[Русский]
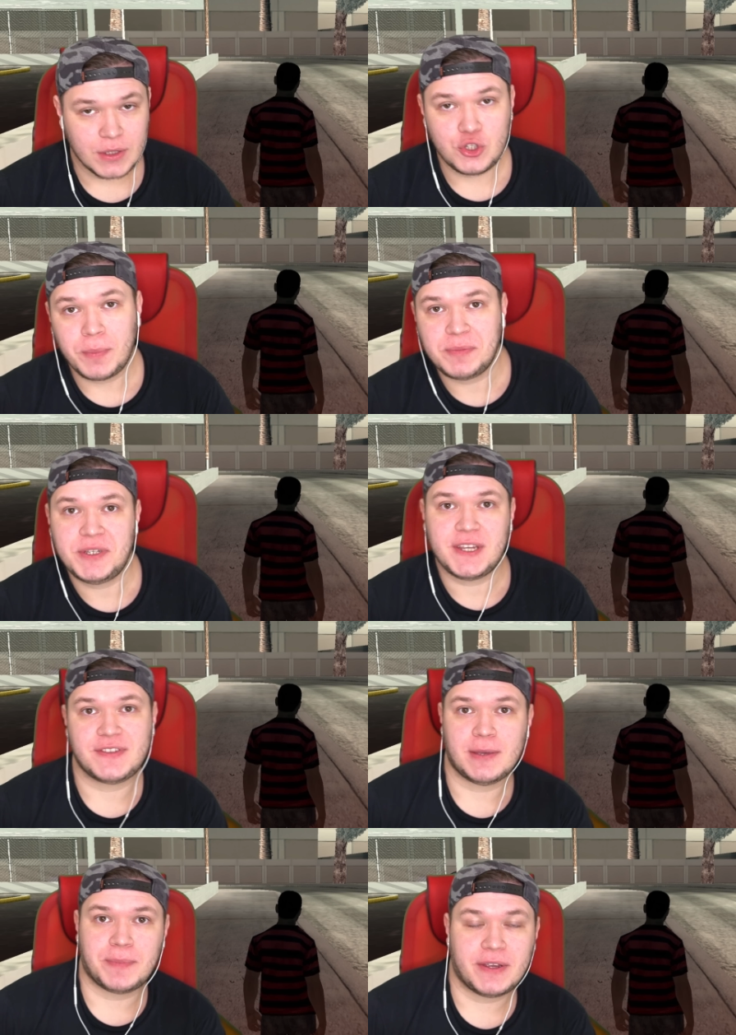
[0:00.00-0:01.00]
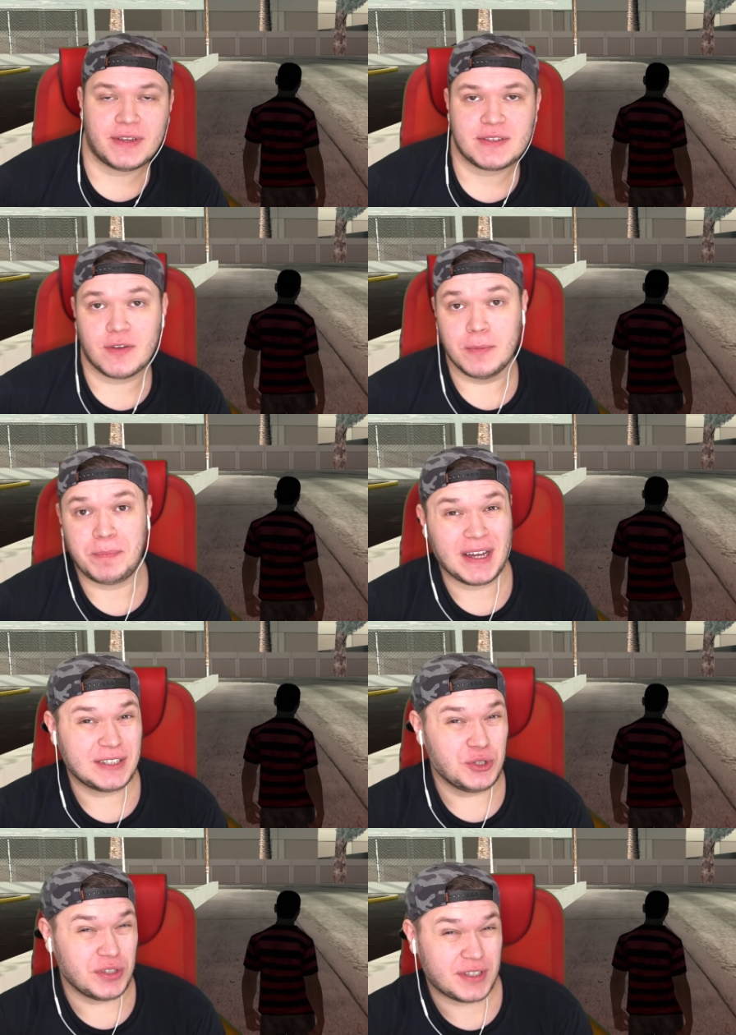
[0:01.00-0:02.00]
Че, подписчики, всем привет, с вами Павел
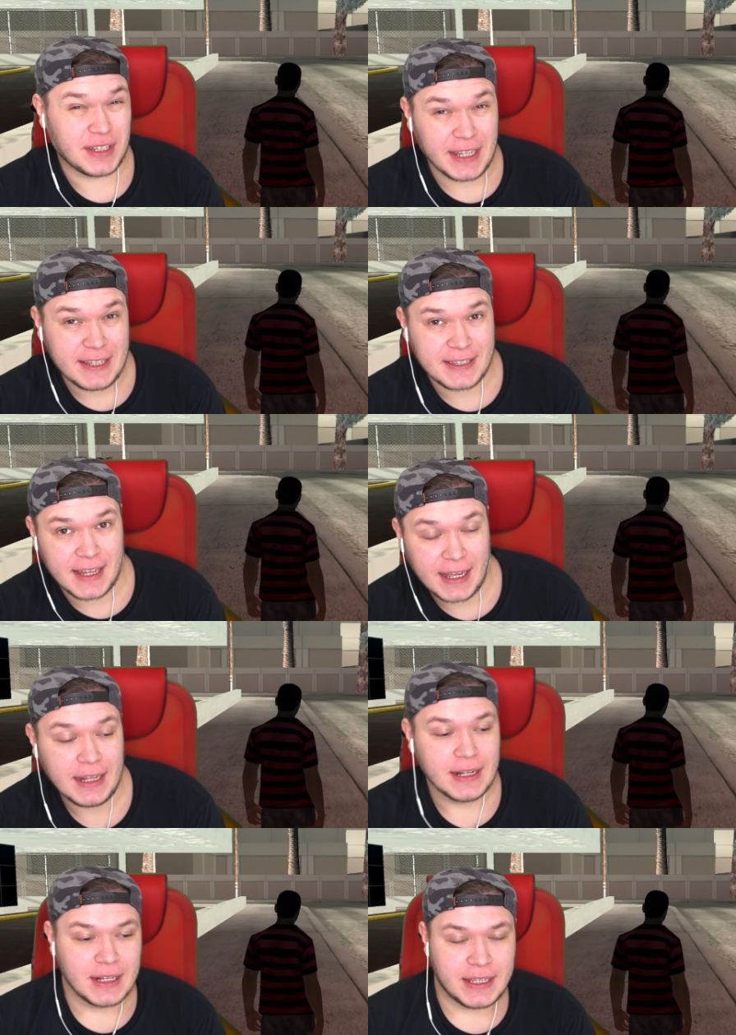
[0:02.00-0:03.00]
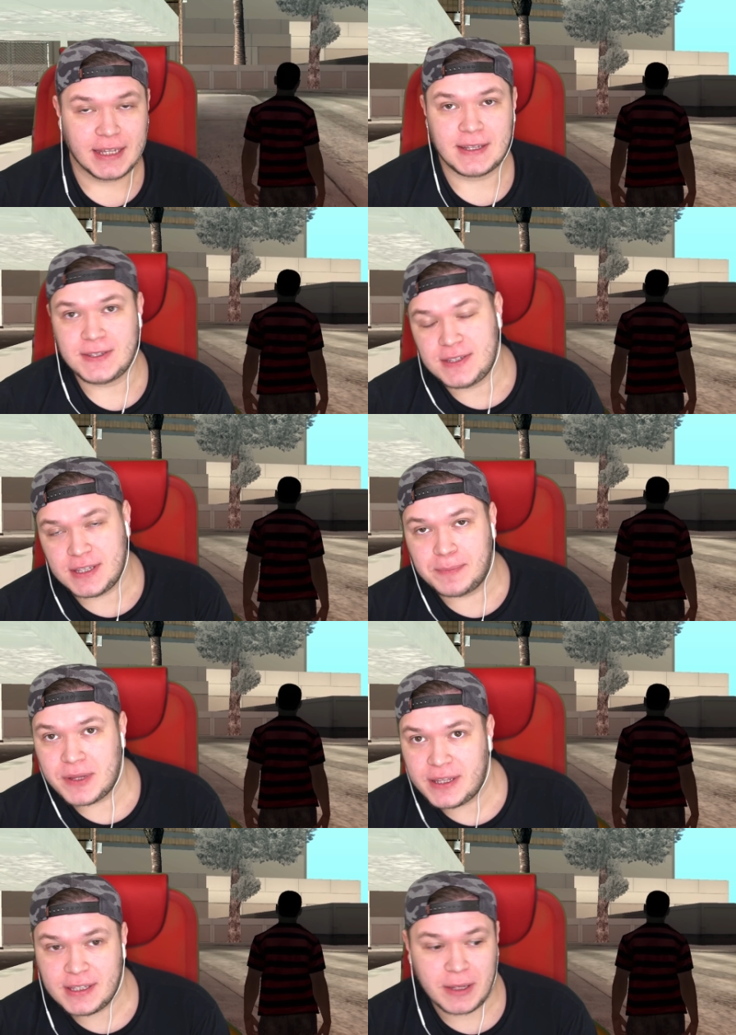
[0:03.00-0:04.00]
Юрьевич Клейнс, да? Я на CCD
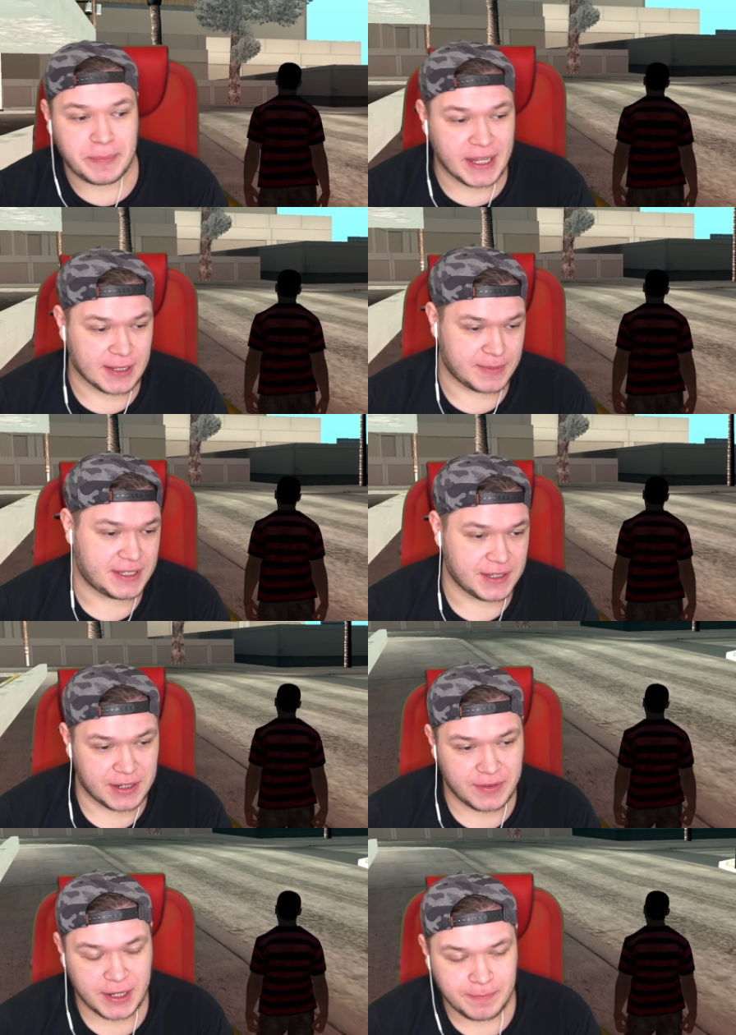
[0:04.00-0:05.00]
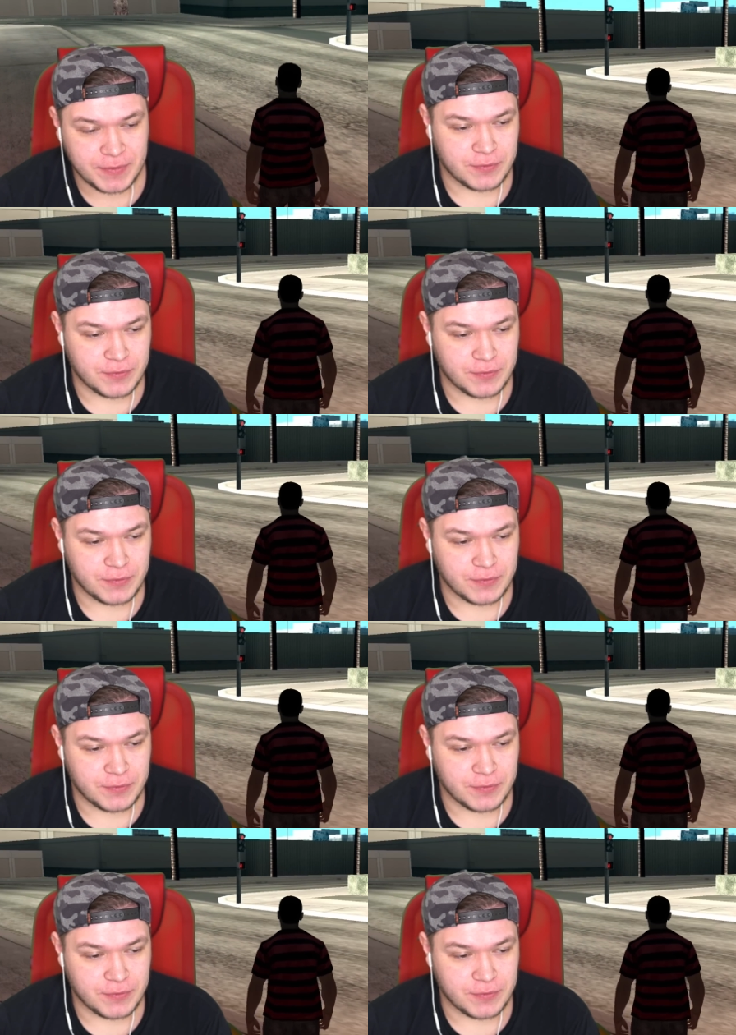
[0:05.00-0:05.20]
Planet на пятом сервере.